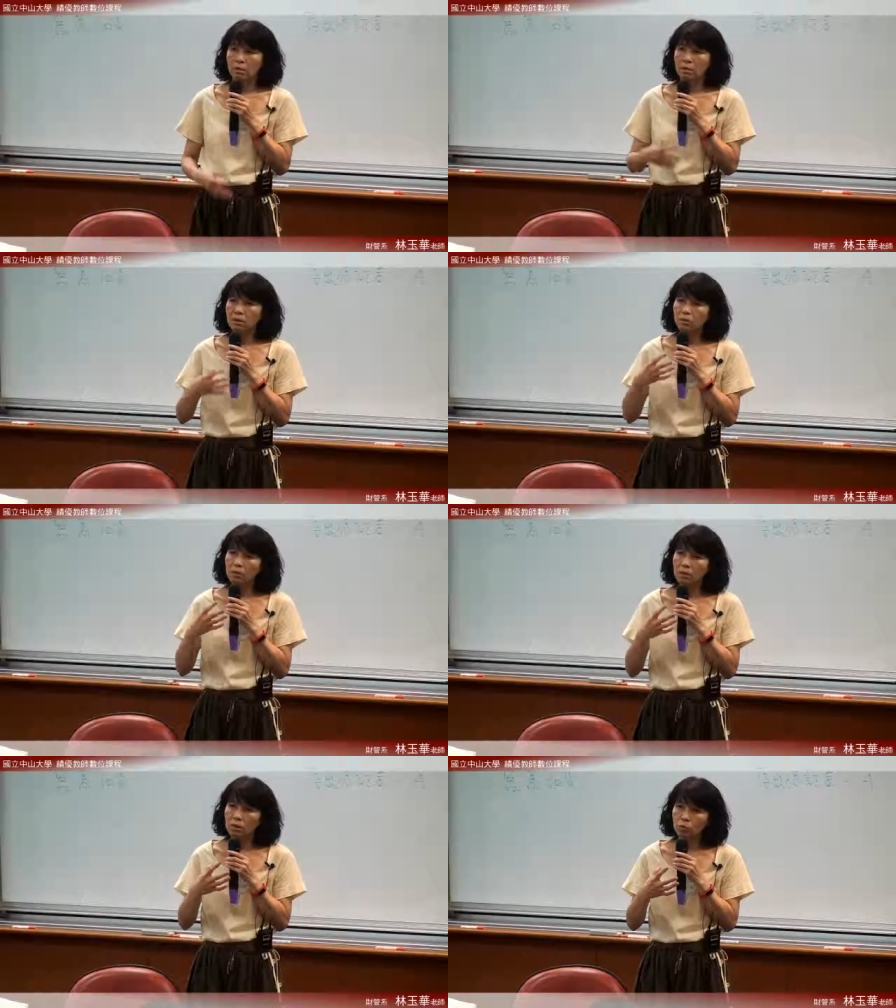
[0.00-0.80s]
这个
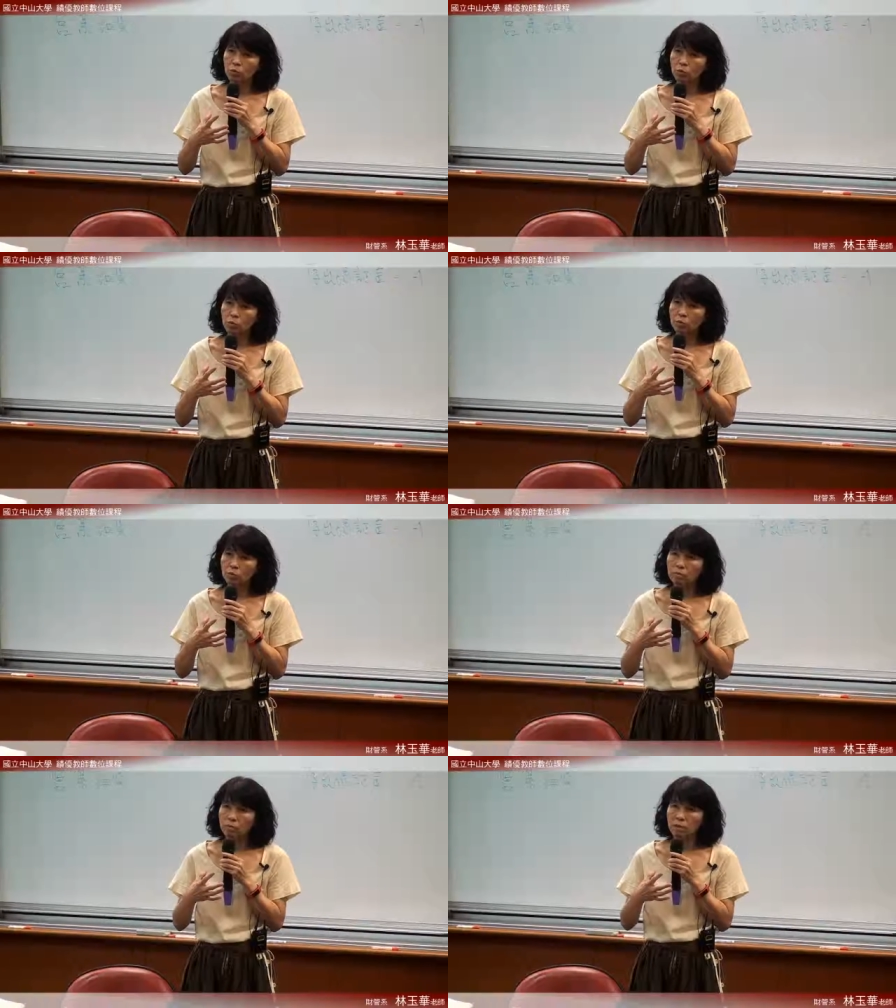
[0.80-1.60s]
租赁物
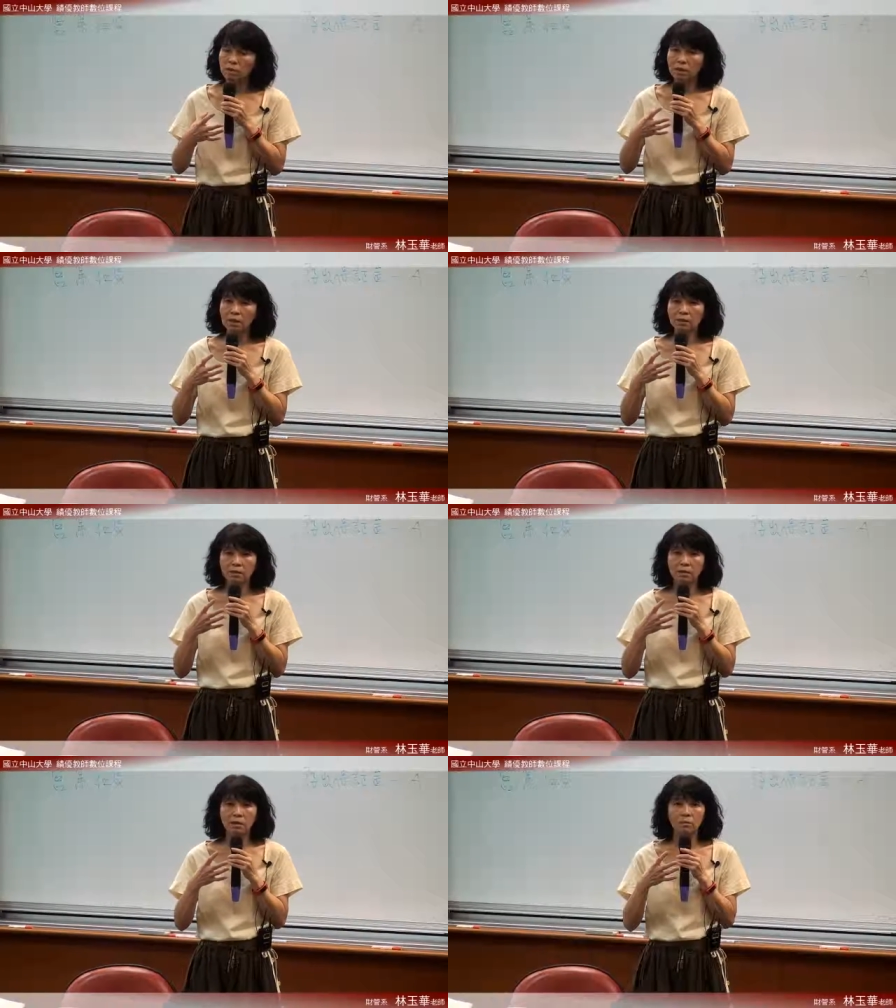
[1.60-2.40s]
你借的
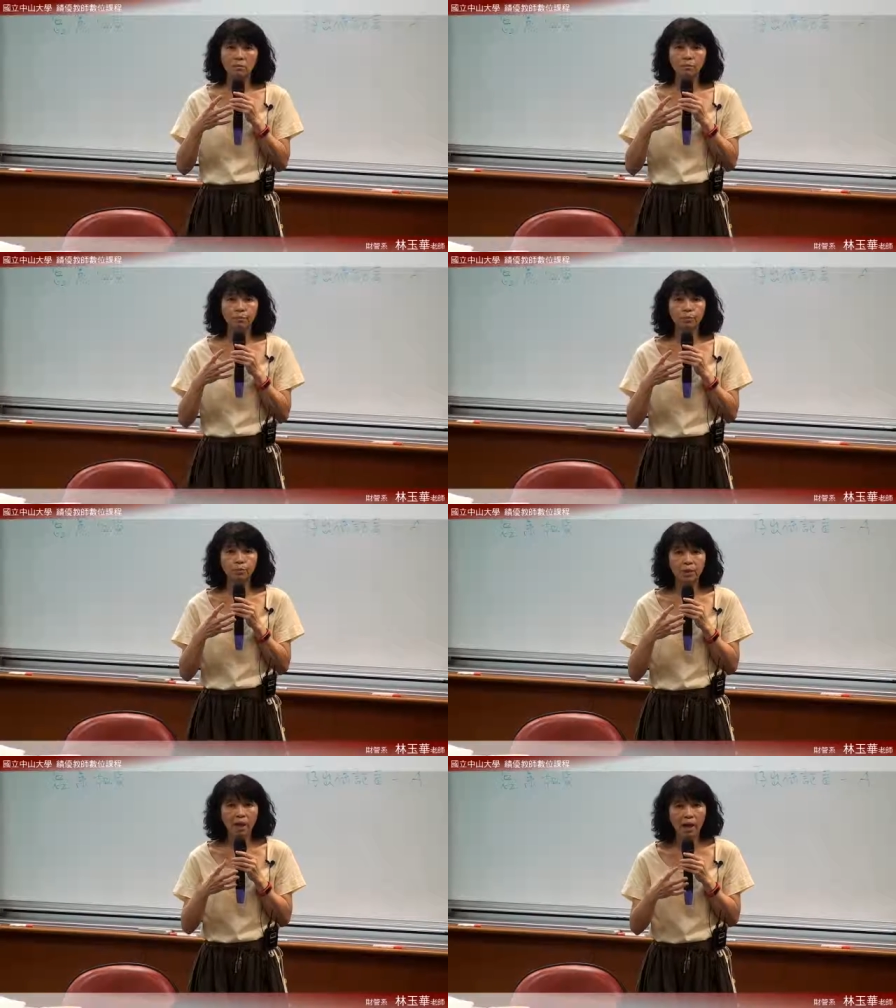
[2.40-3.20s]
时间
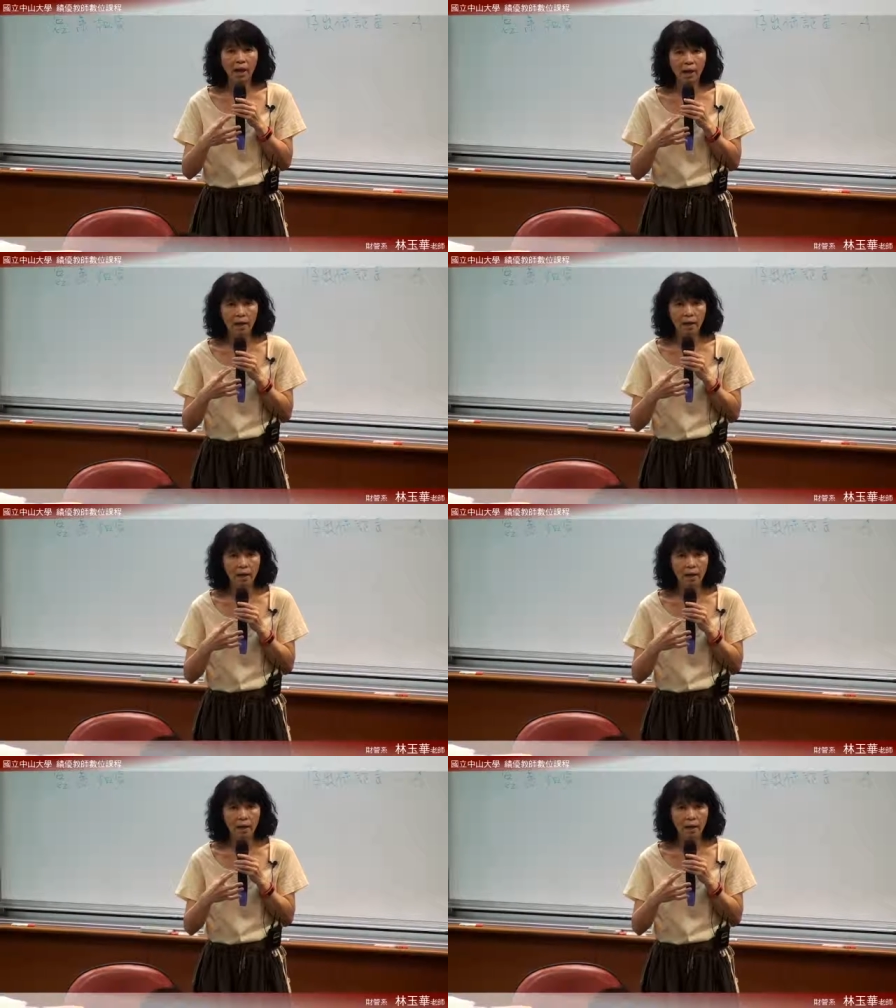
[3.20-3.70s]
不长。